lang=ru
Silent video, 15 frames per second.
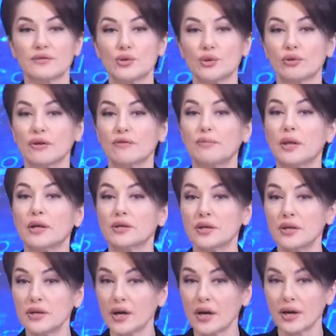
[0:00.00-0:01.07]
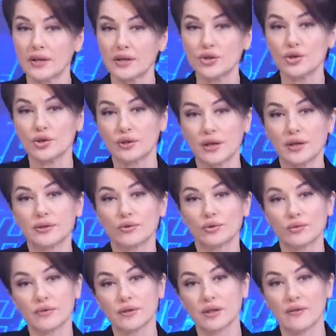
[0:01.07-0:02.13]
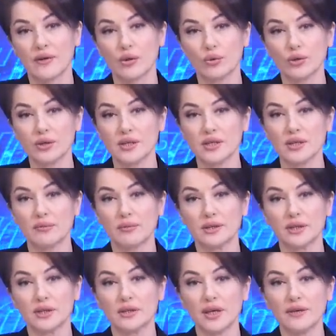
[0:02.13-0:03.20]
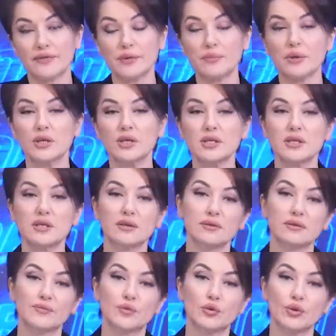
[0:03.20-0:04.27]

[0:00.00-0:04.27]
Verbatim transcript: Все это вполне реально, считает новый глава города Салман Дадаев и министр